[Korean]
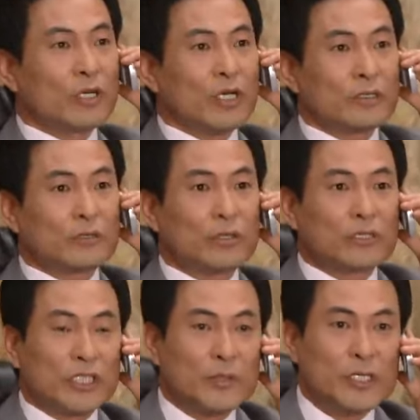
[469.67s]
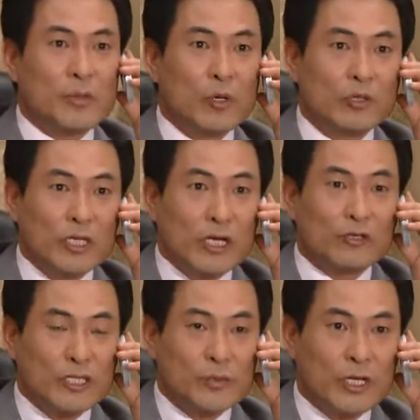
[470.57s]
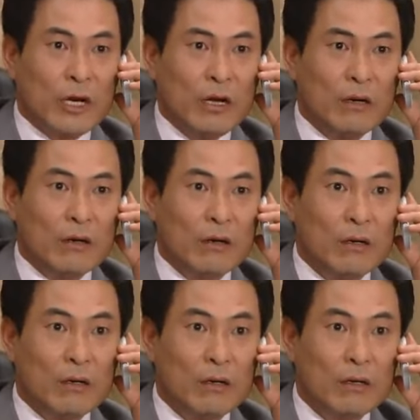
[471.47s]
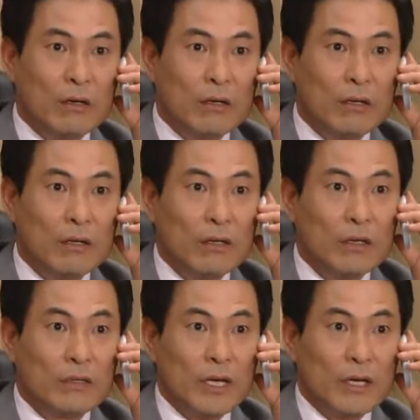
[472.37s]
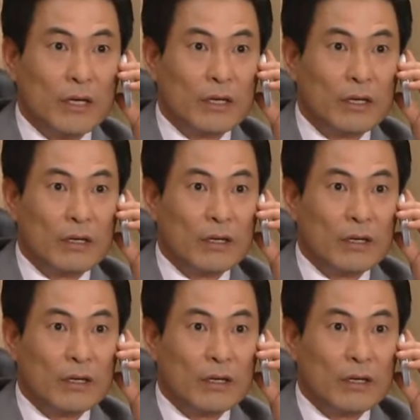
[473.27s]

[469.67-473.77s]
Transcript: 씨, 어떻게, 저, 심혜삼하고는 연락됐습니까? 예.